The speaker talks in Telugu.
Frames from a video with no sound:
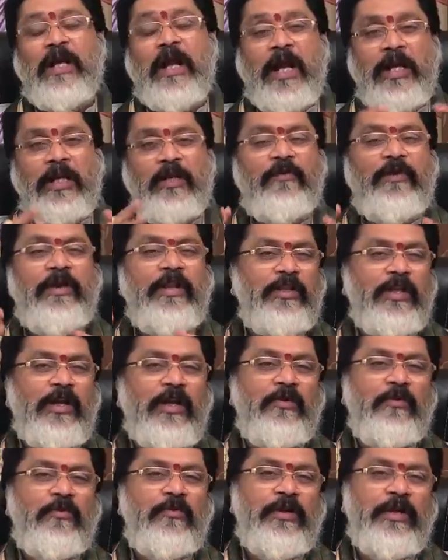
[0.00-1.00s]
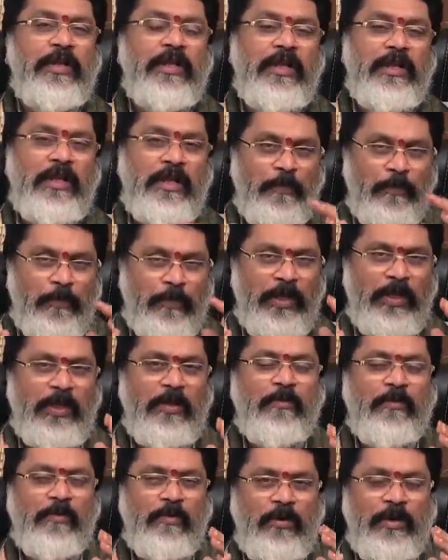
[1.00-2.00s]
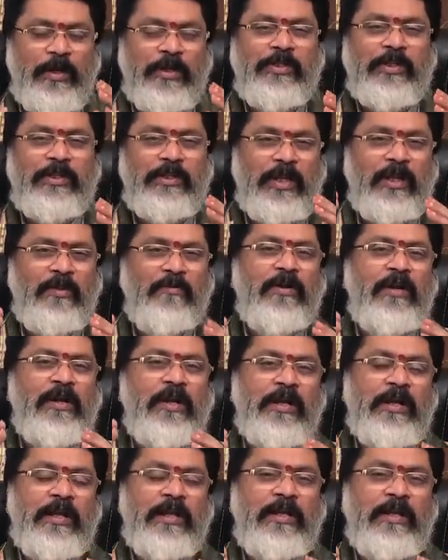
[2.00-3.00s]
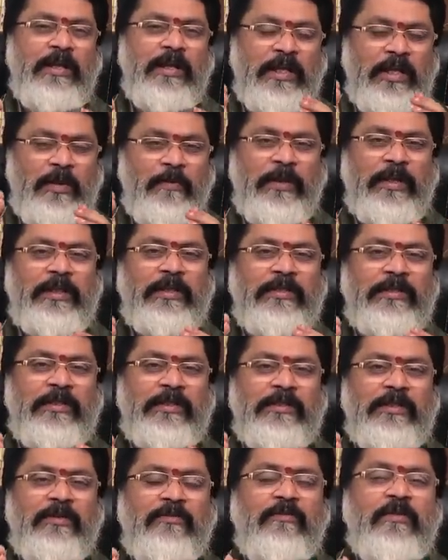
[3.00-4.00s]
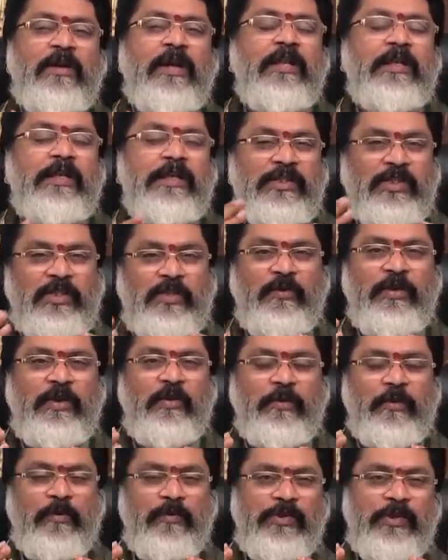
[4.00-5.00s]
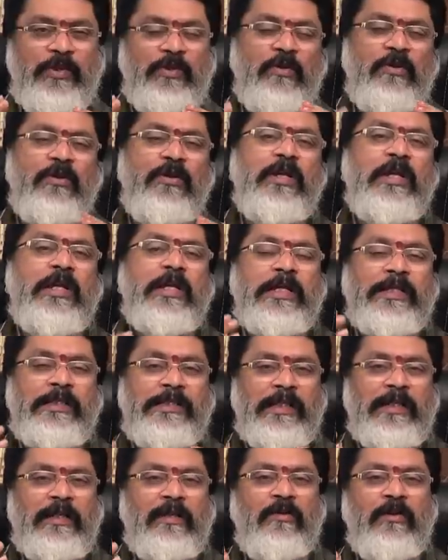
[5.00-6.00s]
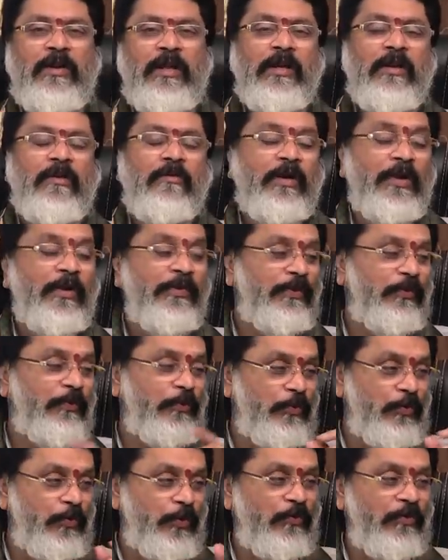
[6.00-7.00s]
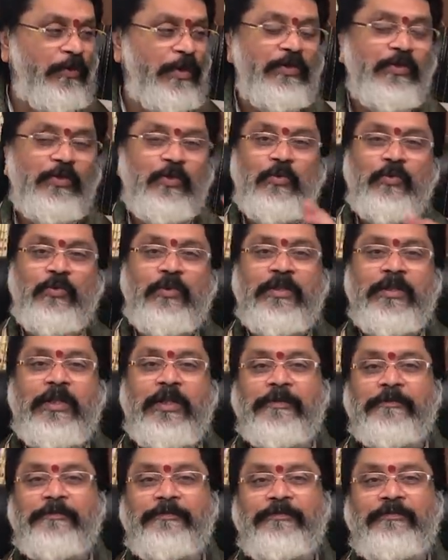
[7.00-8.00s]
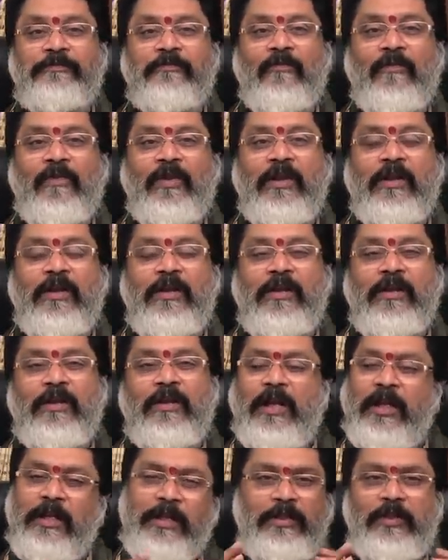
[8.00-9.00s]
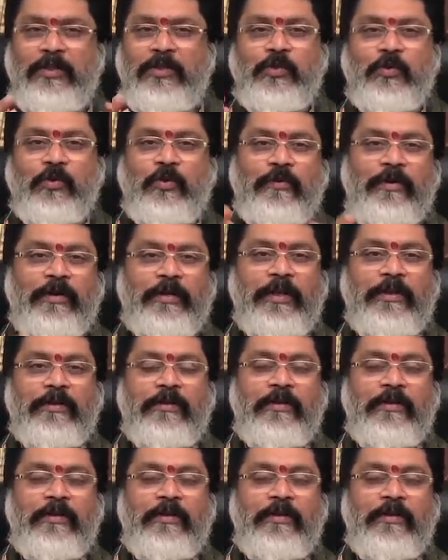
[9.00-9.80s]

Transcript: అటువంటి దాని నుండి ఇప్పుడు ఈ మూడు నక్షత్రాల వాళ్ళు కానీ గట్టి ప్రయత్నం చేస్తే వాళ్ళకి ఇష్టమైన ప్రొఫెషన్లో సెటిల్ అవడానికి అవకాశం కుదురు ద్వారా జరుగుతుంది అదైతే షూర్ ఒకటి